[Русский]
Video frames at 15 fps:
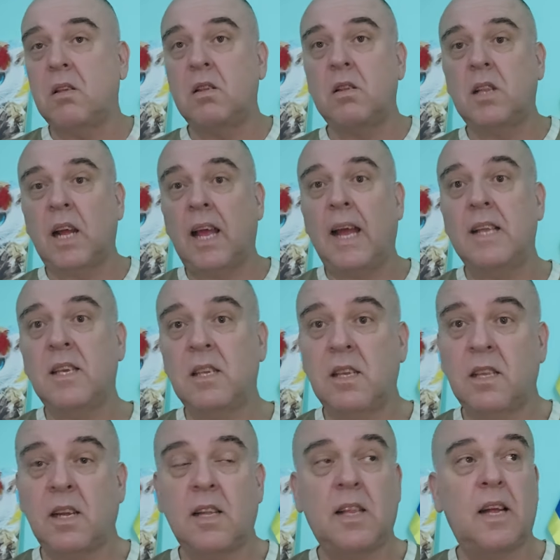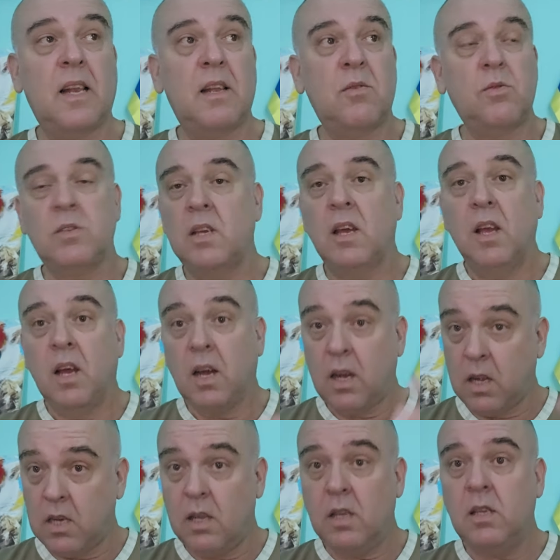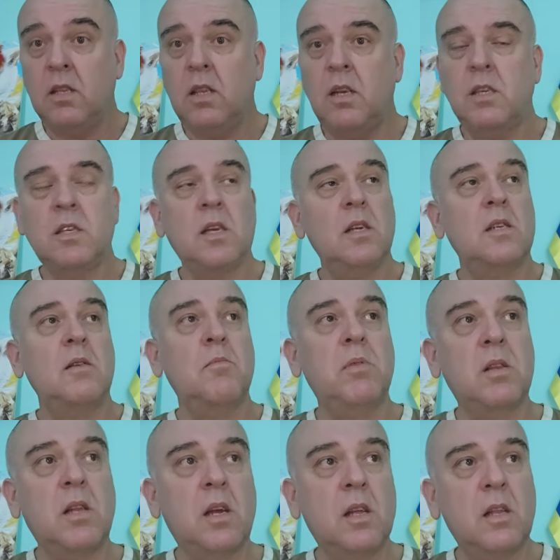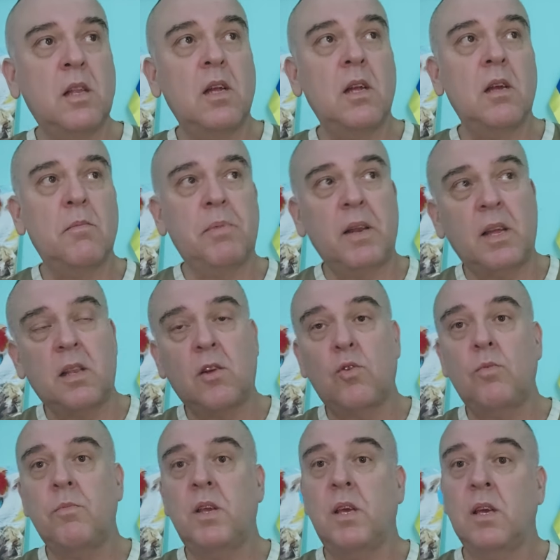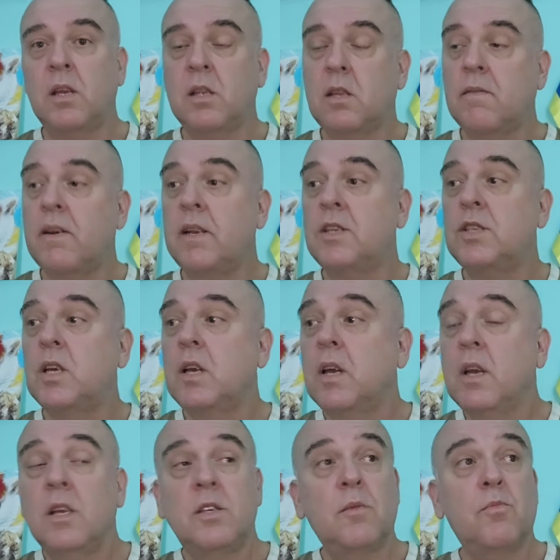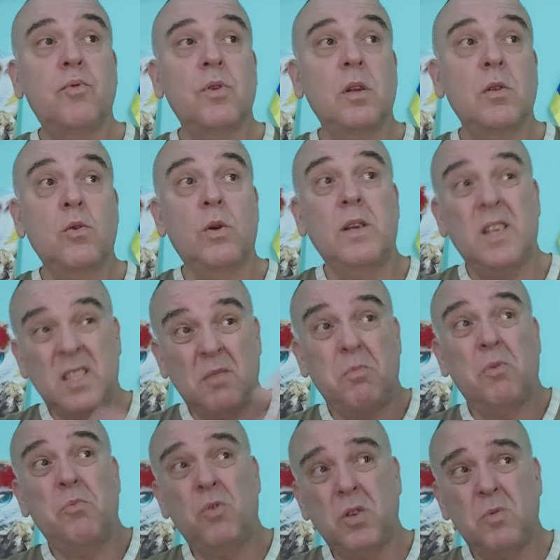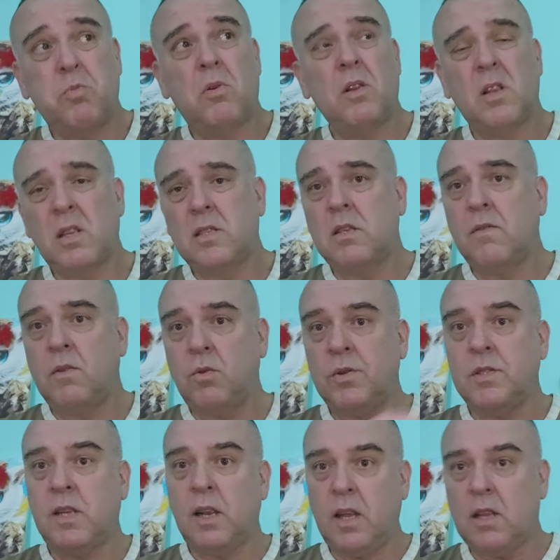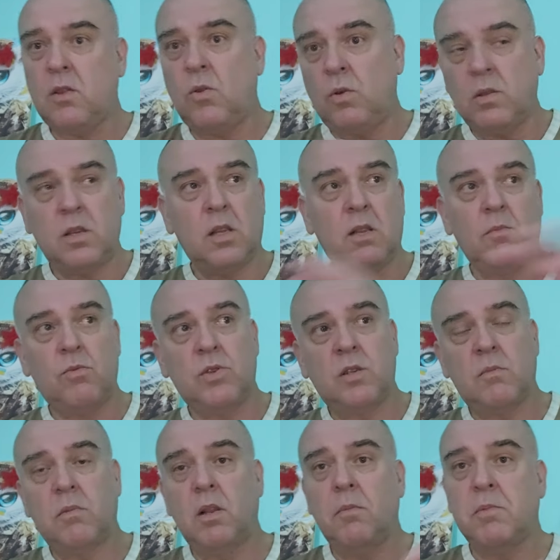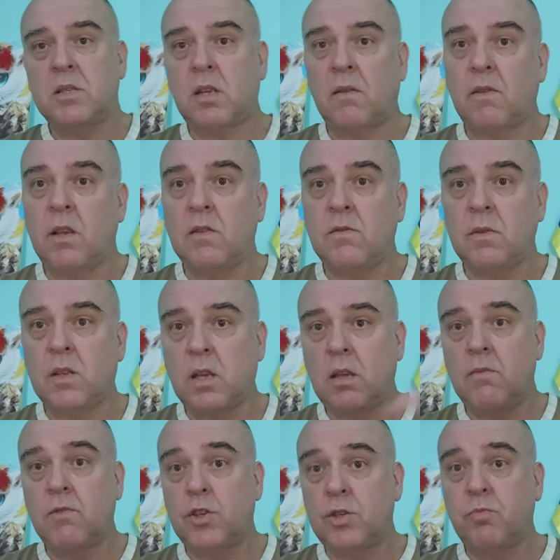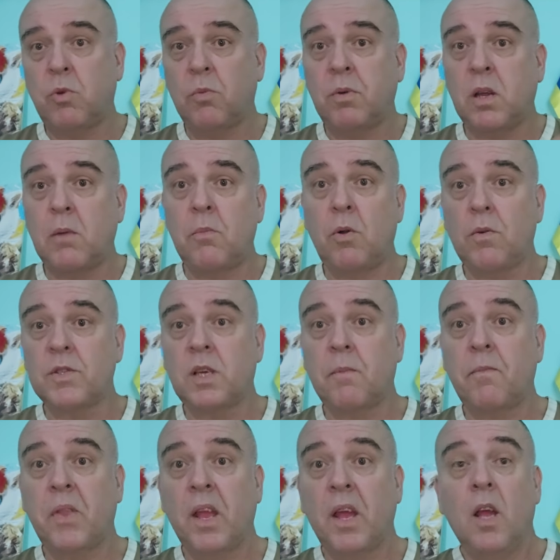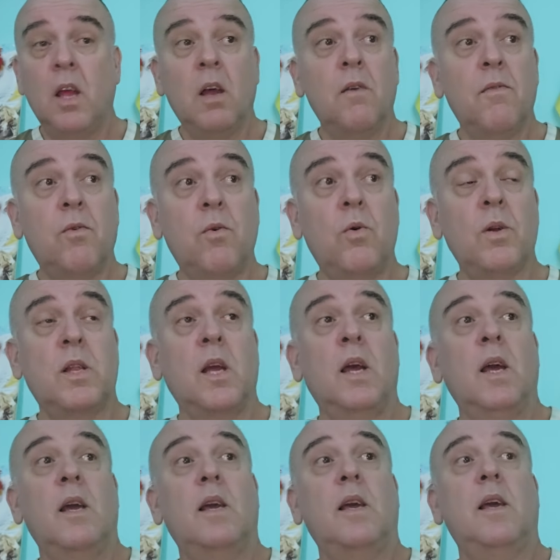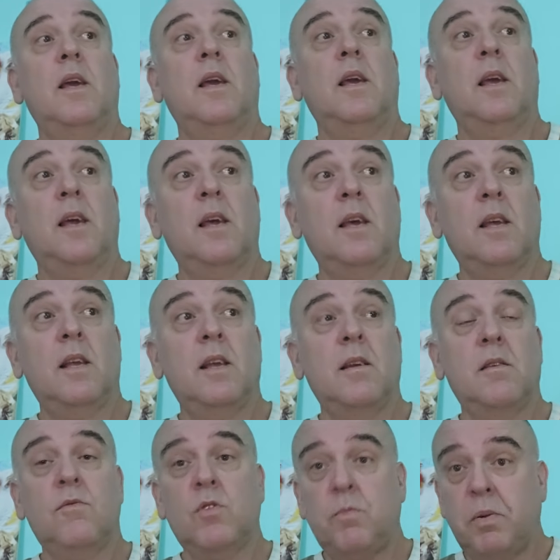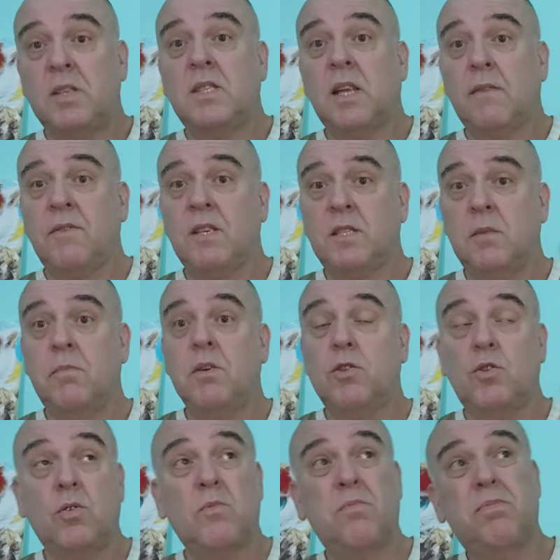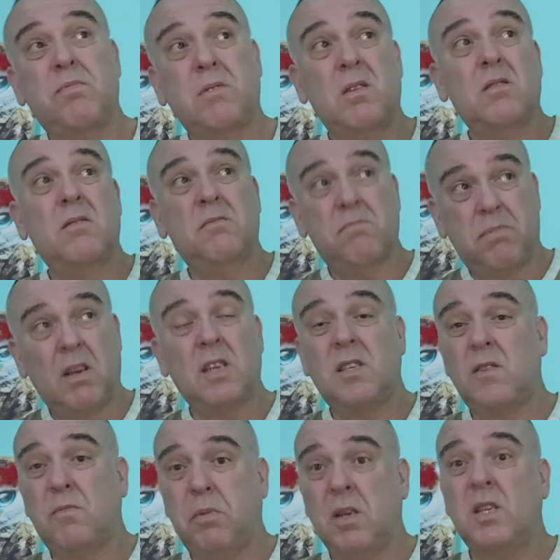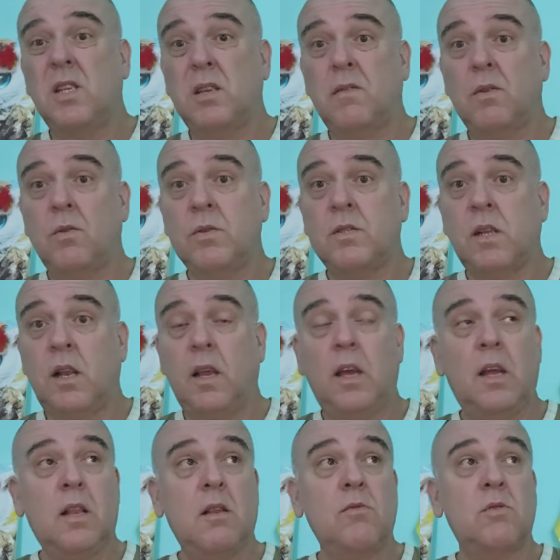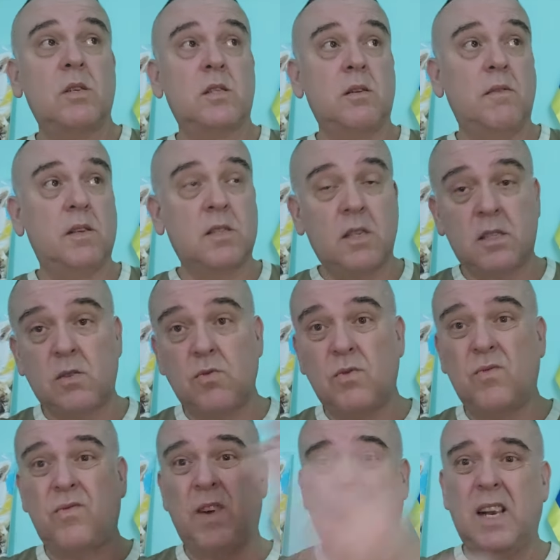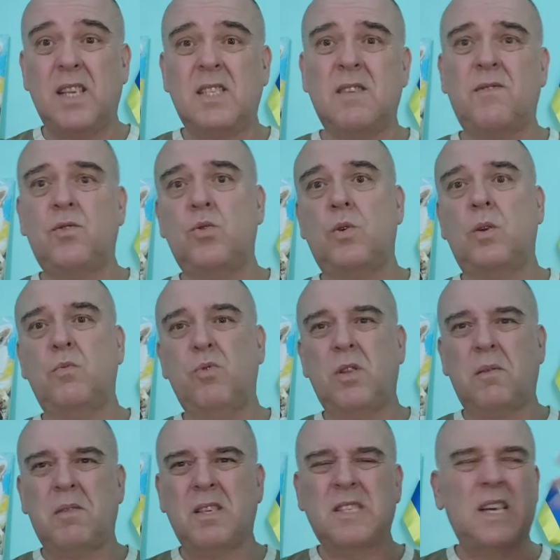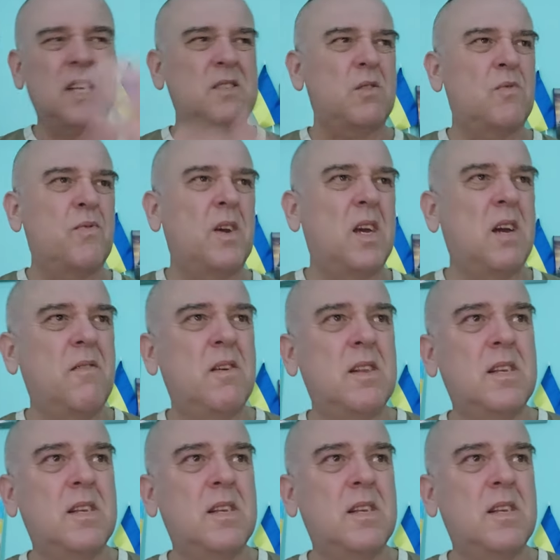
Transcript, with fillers: нагадить и так далее. То есть а Леонид Ильич, конечно, был на, на порядок умнее товарищ, чем Путин. Но если бы ему исполнилось 90 лет, то он где-то можно было бы сравнить с вот этим вот шмом кремлевским. Вот. И вот представьте себе, что Брежнев прожил 90 лет, уже Советский Союз валится, все, ему там рассказывают фейковые